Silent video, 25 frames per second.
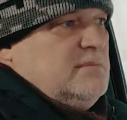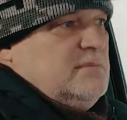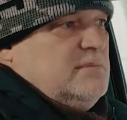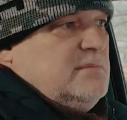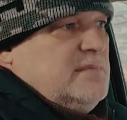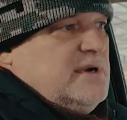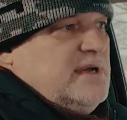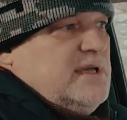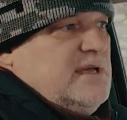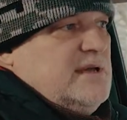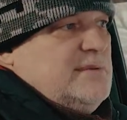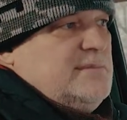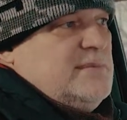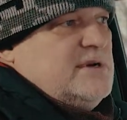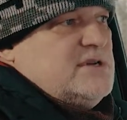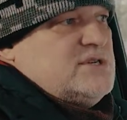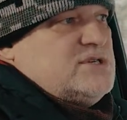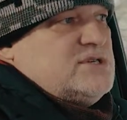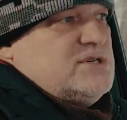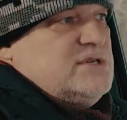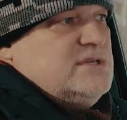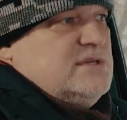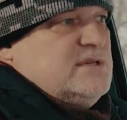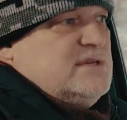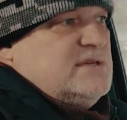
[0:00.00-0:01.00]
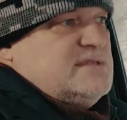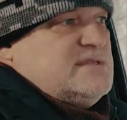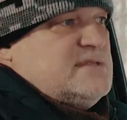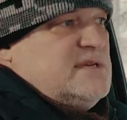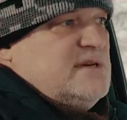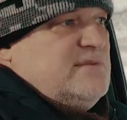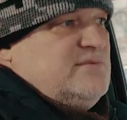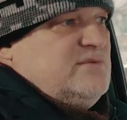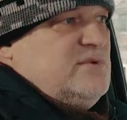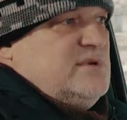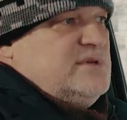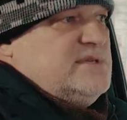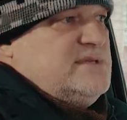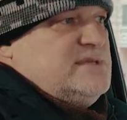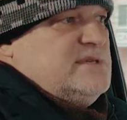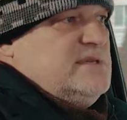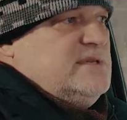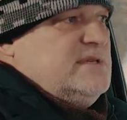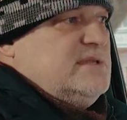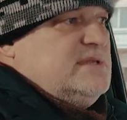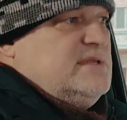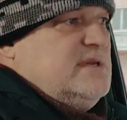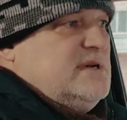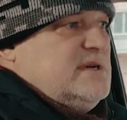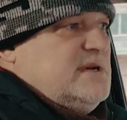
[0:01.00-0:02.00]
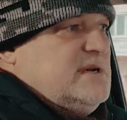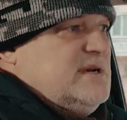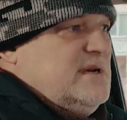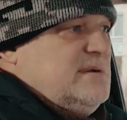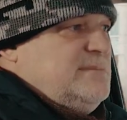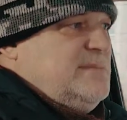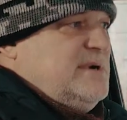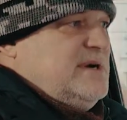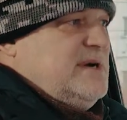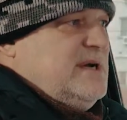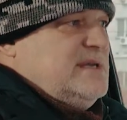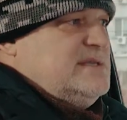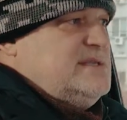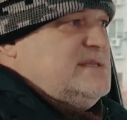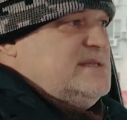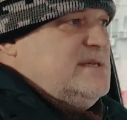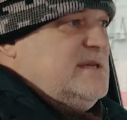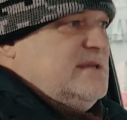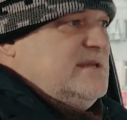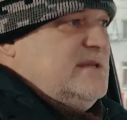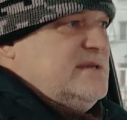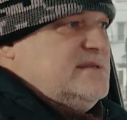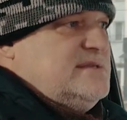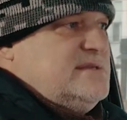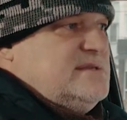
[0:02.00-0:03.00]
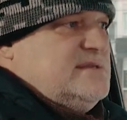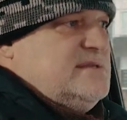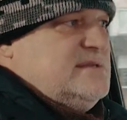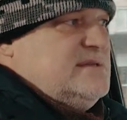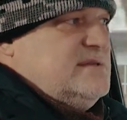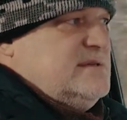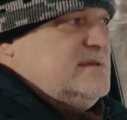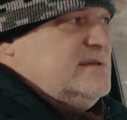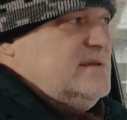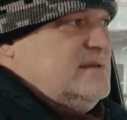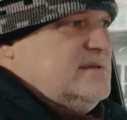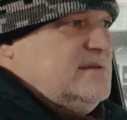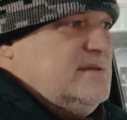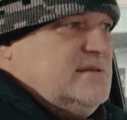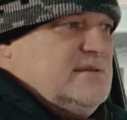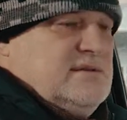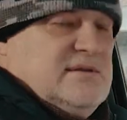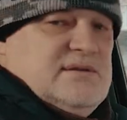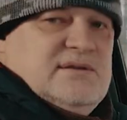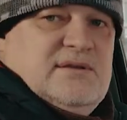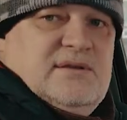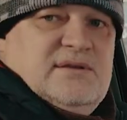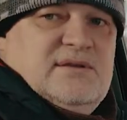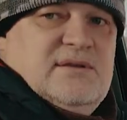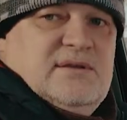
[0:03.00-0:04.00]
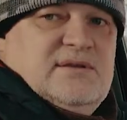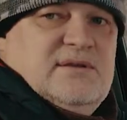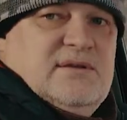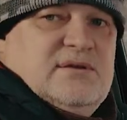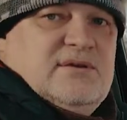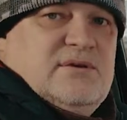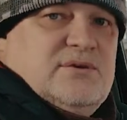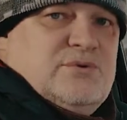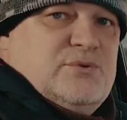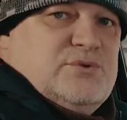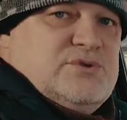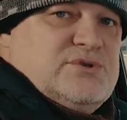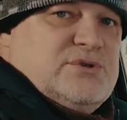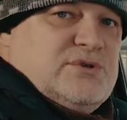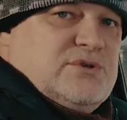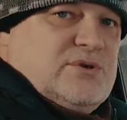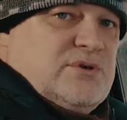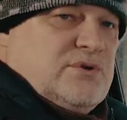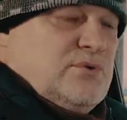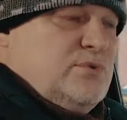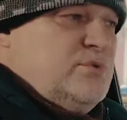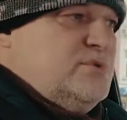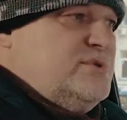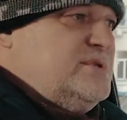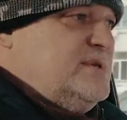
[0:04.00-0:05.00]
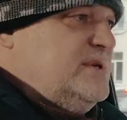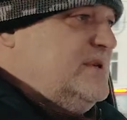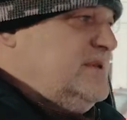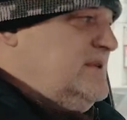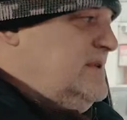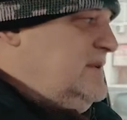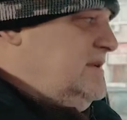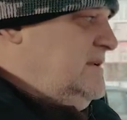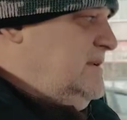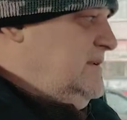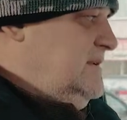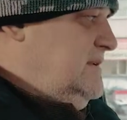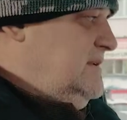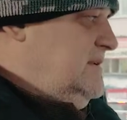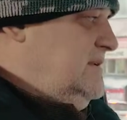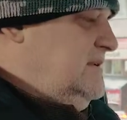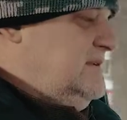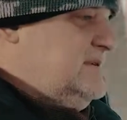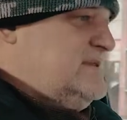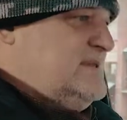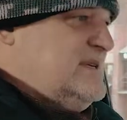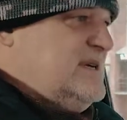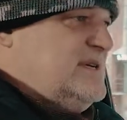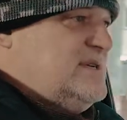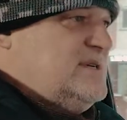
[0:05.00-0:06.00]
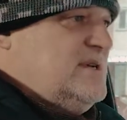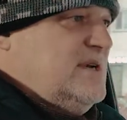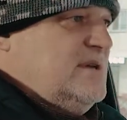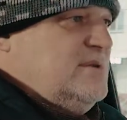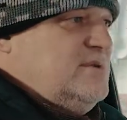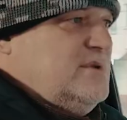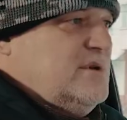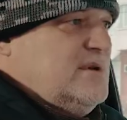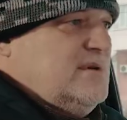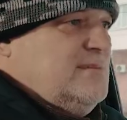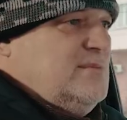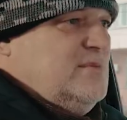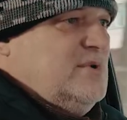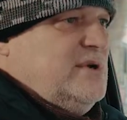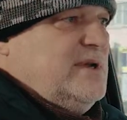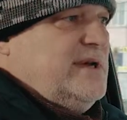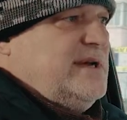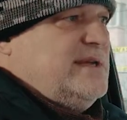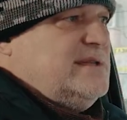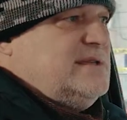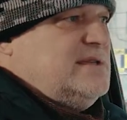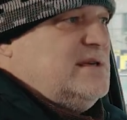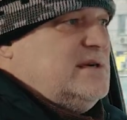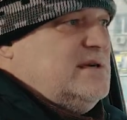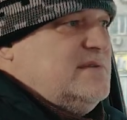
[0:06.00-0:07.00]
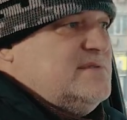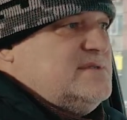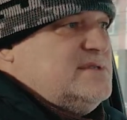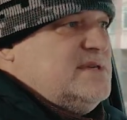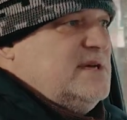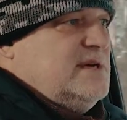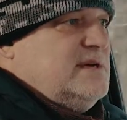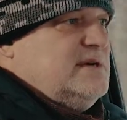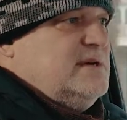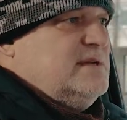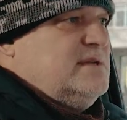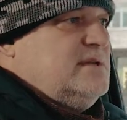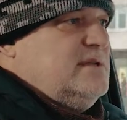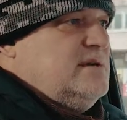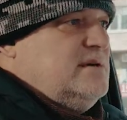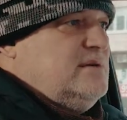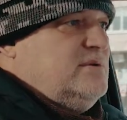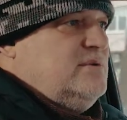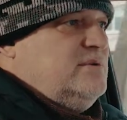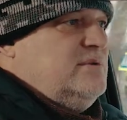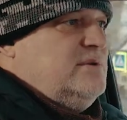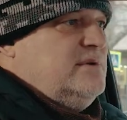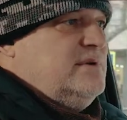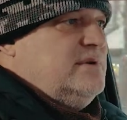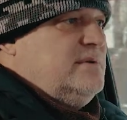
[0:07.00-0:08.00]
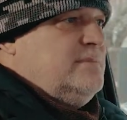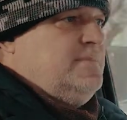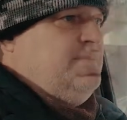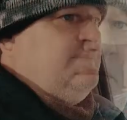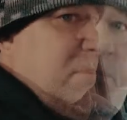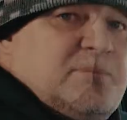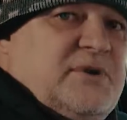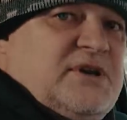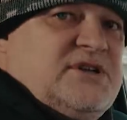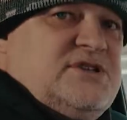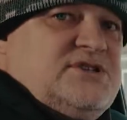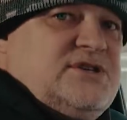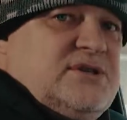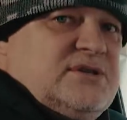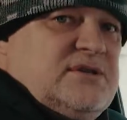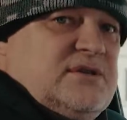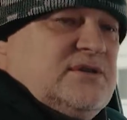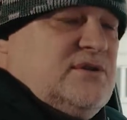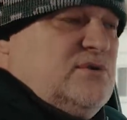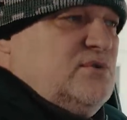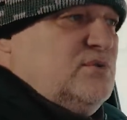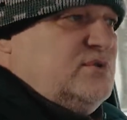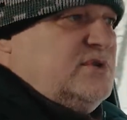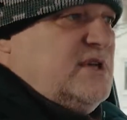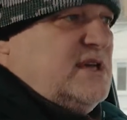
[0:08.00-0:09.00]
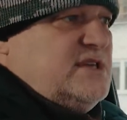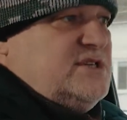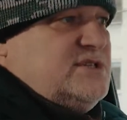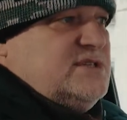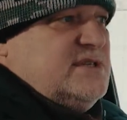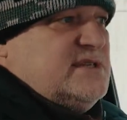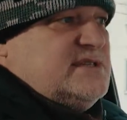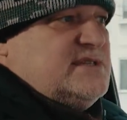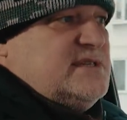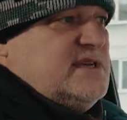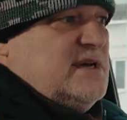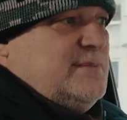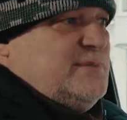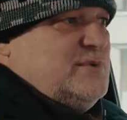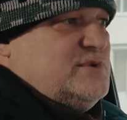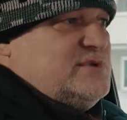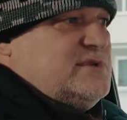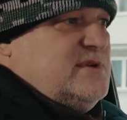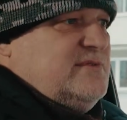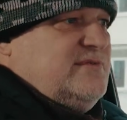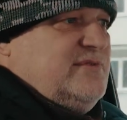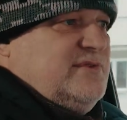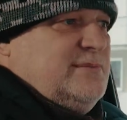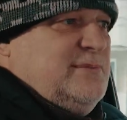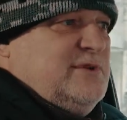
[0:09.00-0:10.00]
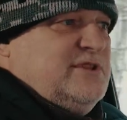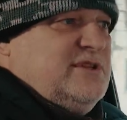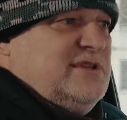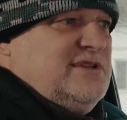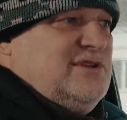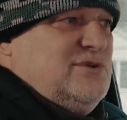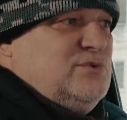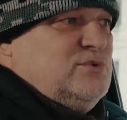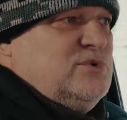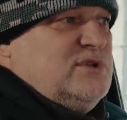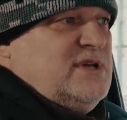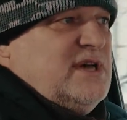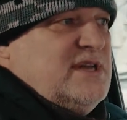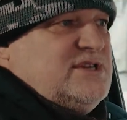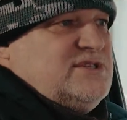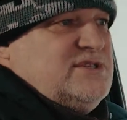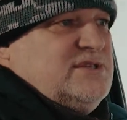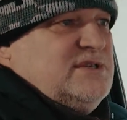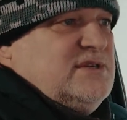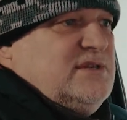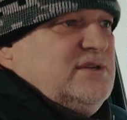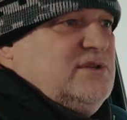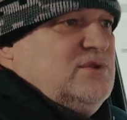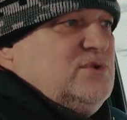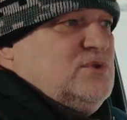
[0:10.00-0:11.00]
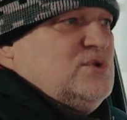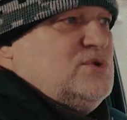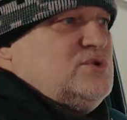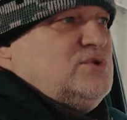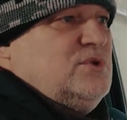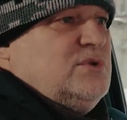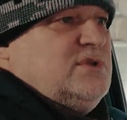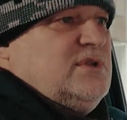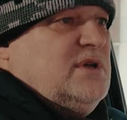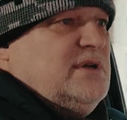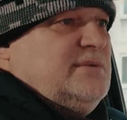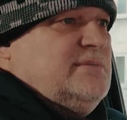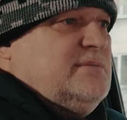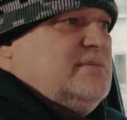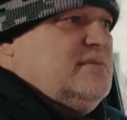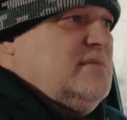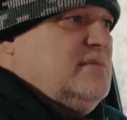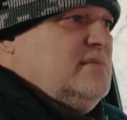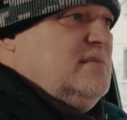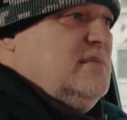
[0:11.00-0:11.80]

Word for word: моя машинка заводится не так, как бы хотелось, э, и крутит-крутит, и сажает аккумуляторы, и всякое такое. А причина неудачных запусков, именно неудачных, не то, что там